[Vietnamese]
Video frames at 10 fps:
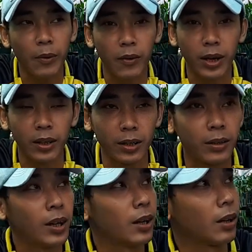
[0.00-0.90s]
mà không hư được
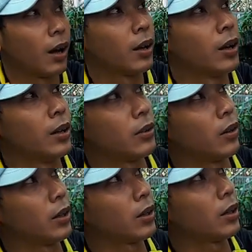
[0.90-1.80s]
đó
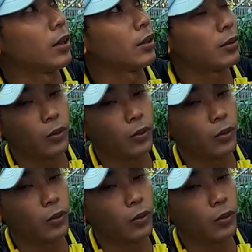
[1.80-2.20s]
rồi ờ,